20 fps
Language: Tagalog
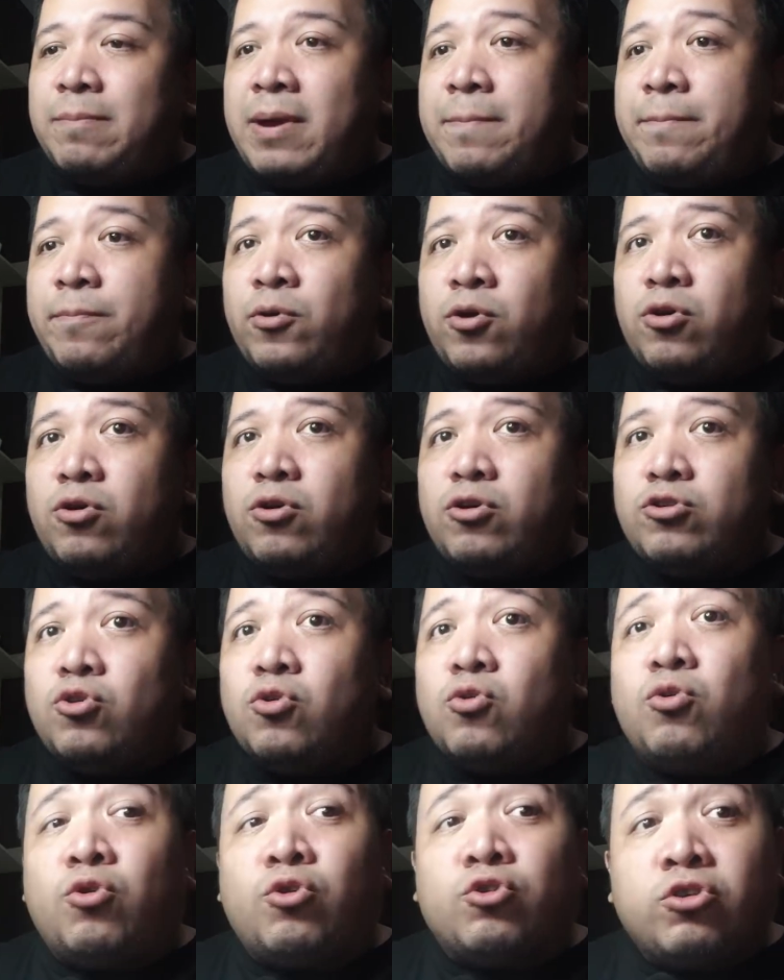iba po
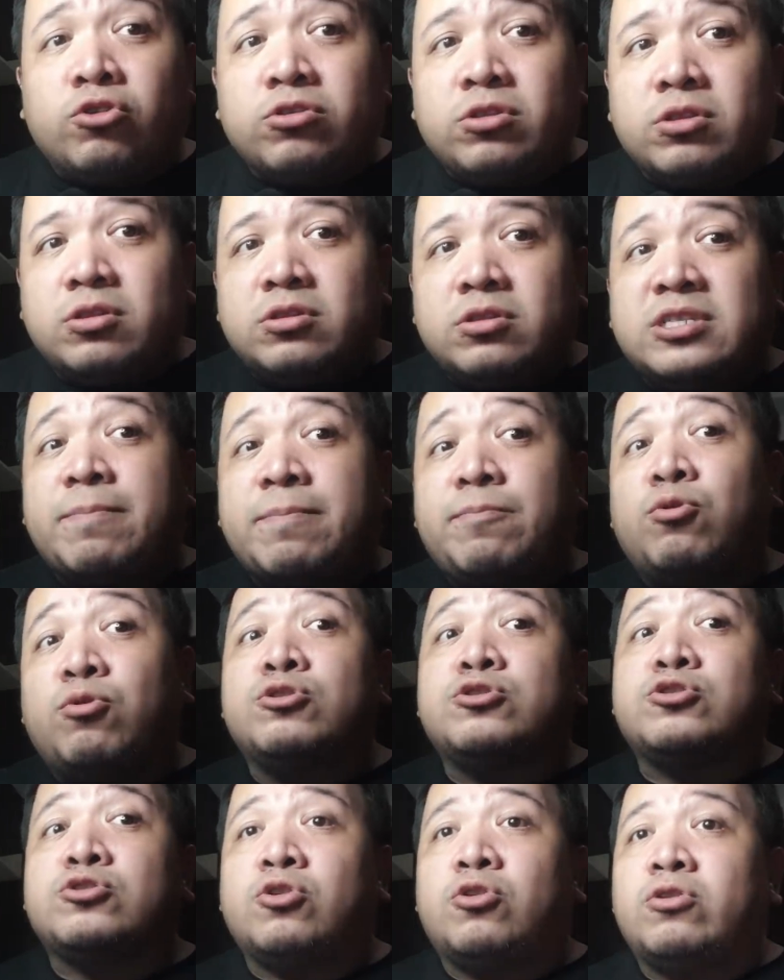yung kurot sa
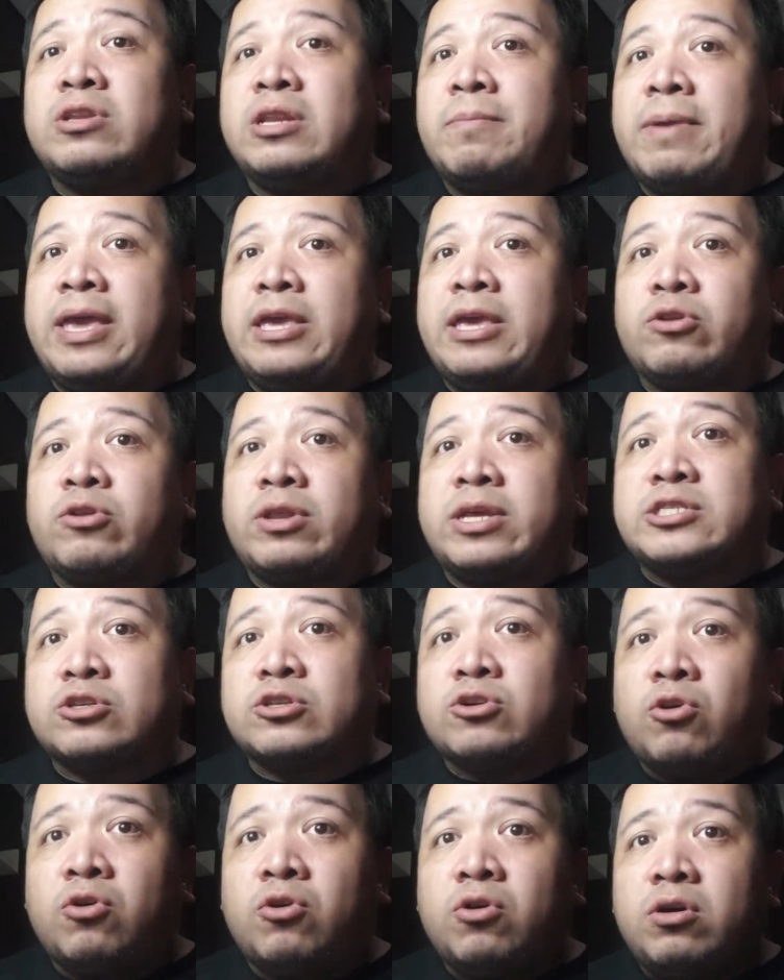puso ni Mayor
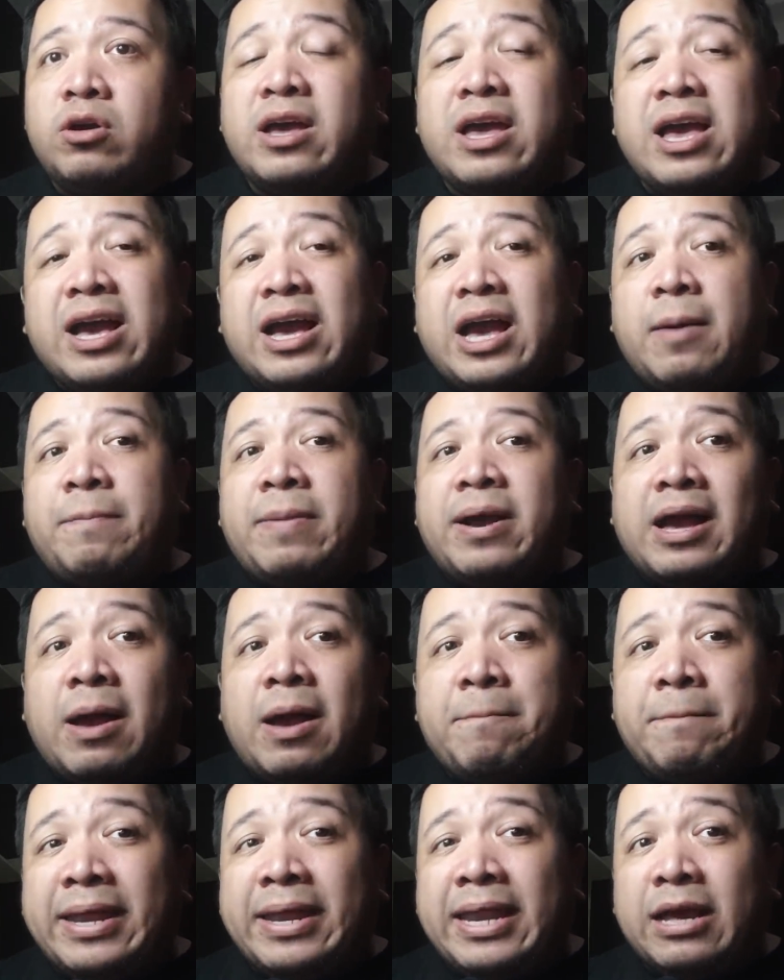Isko kapag
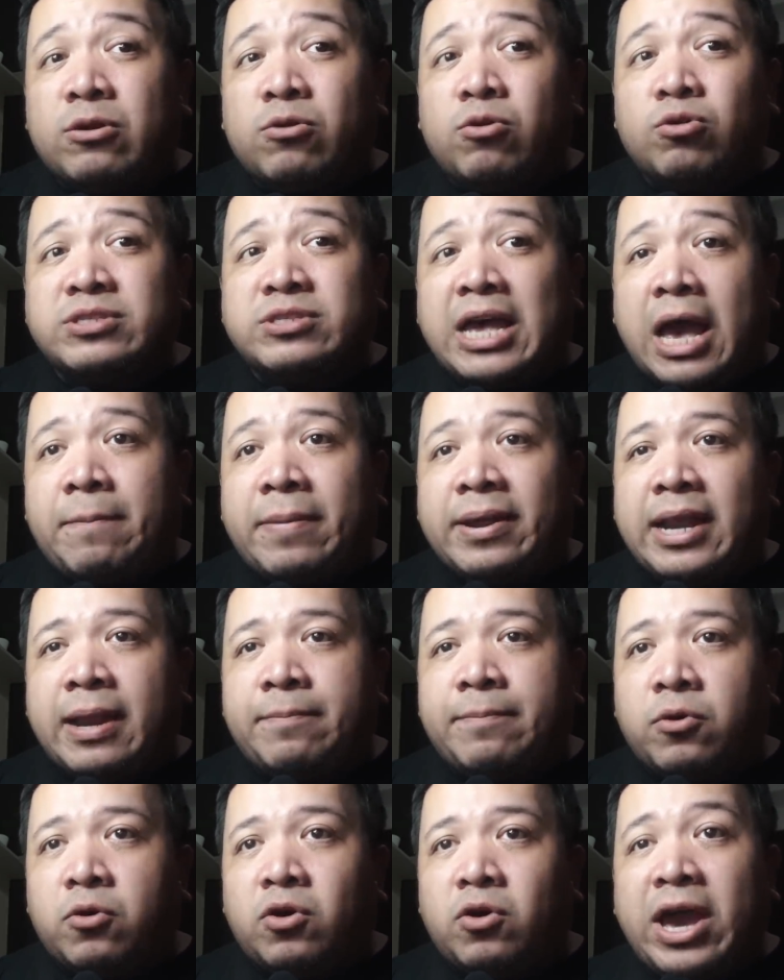ang
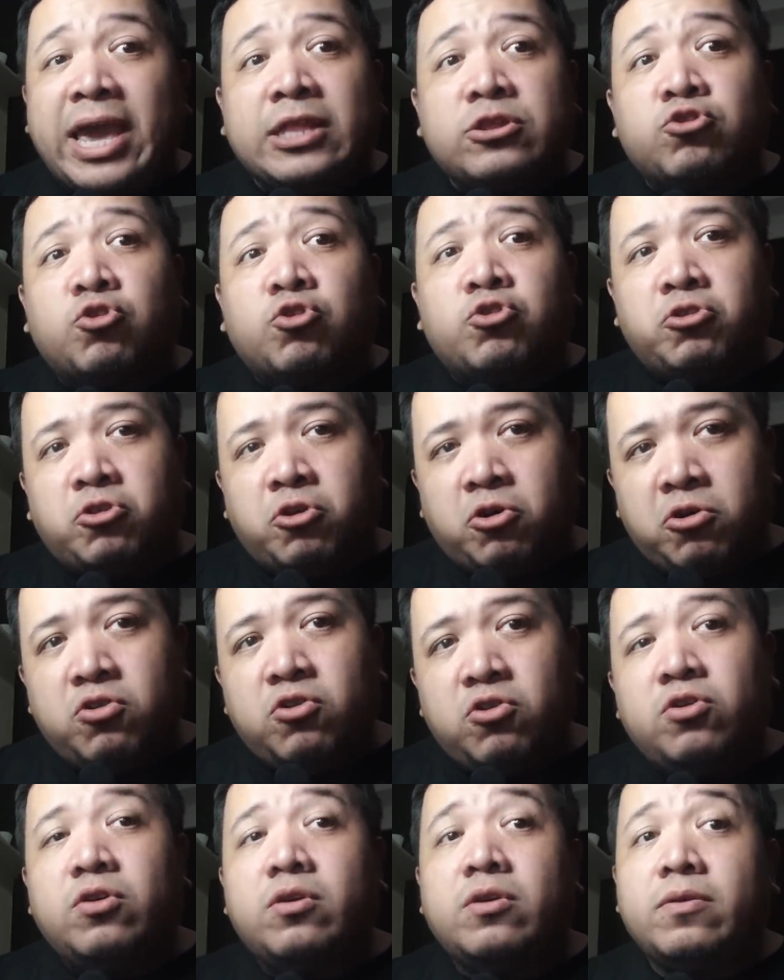pinag-uusapan na po ay
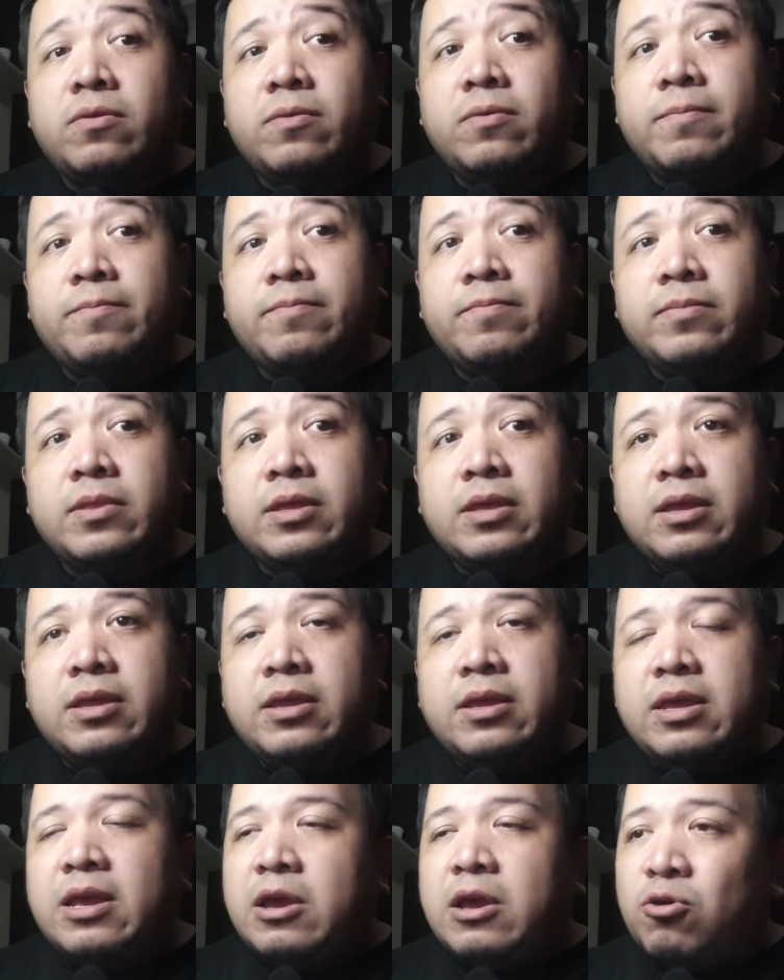tundo
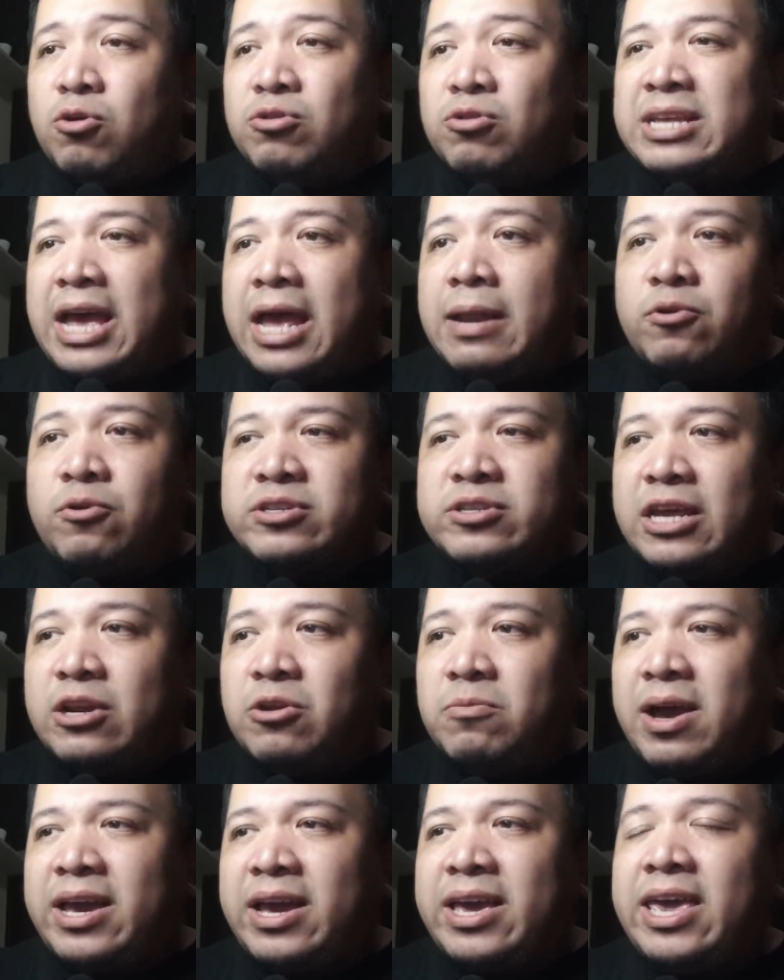kung saan po
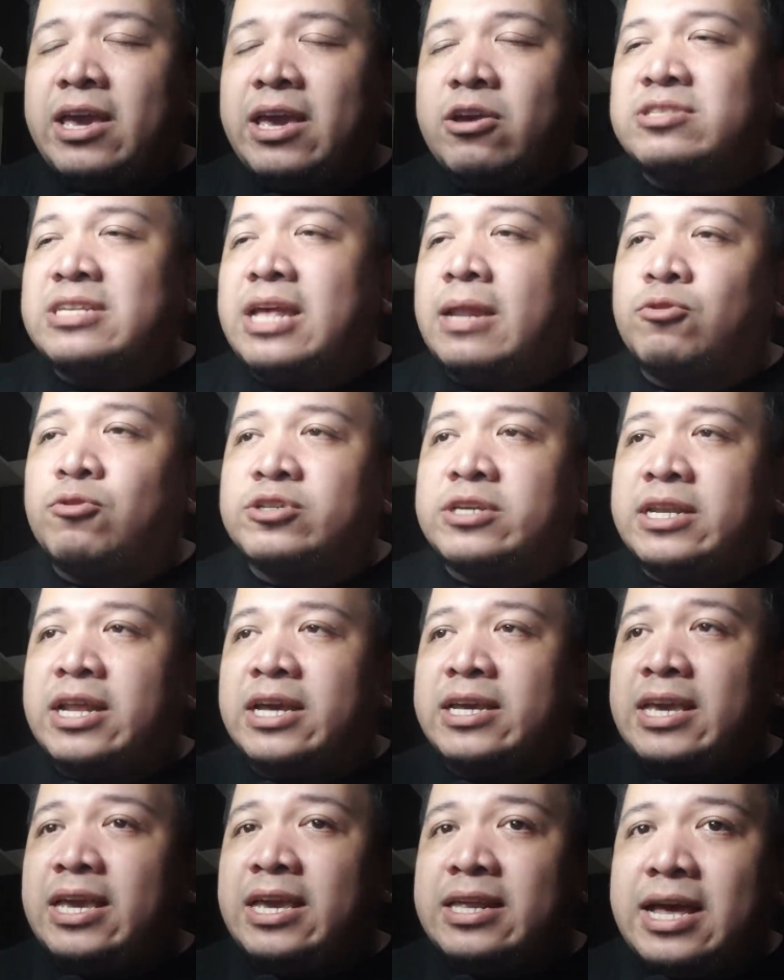siya lumaki, kung saan po
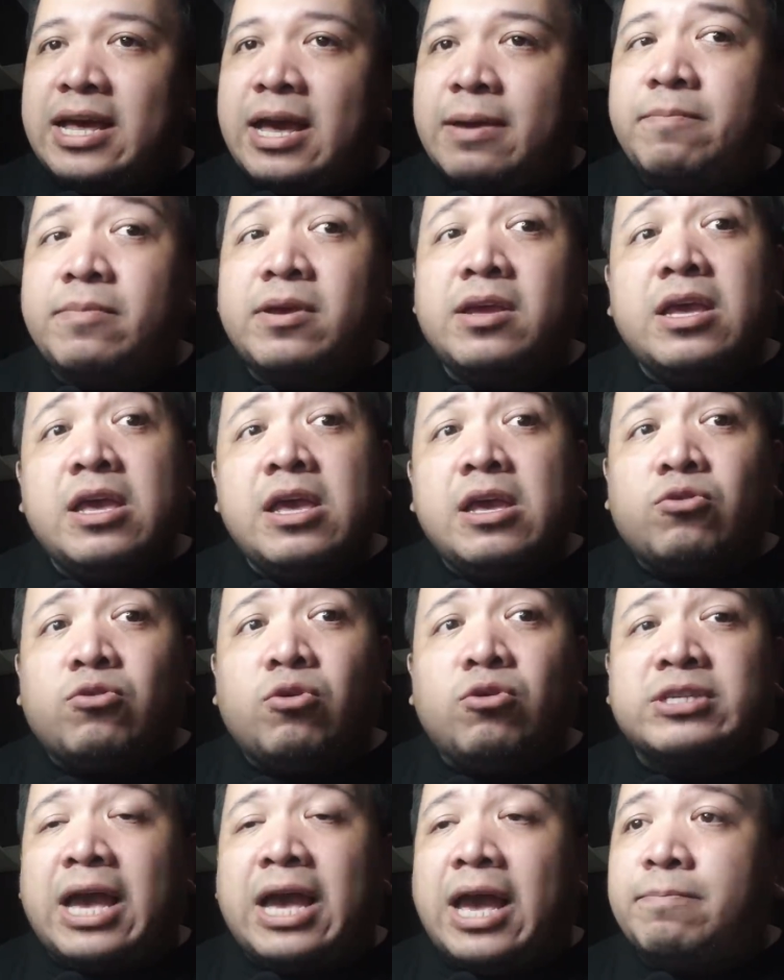siya naghirap,
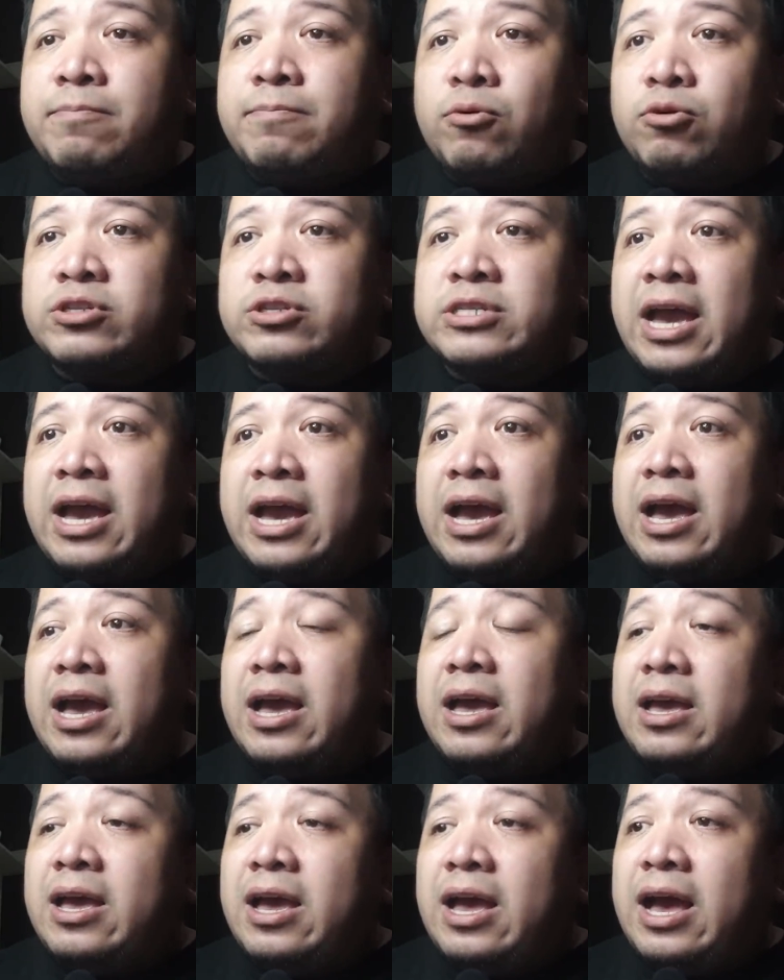kung saan po
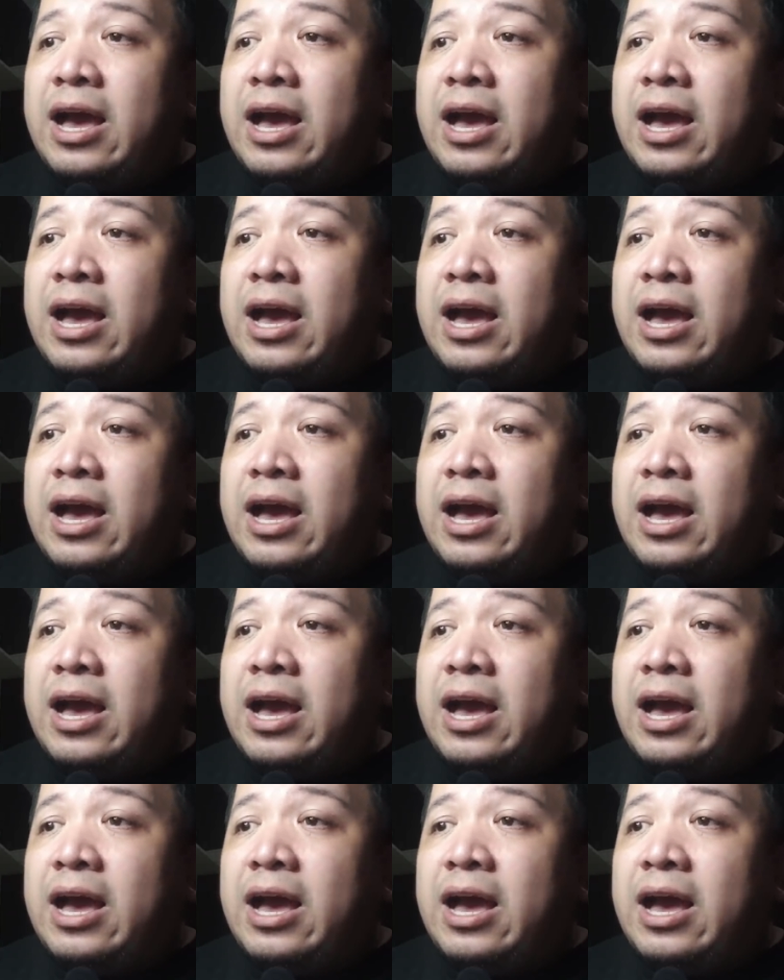siya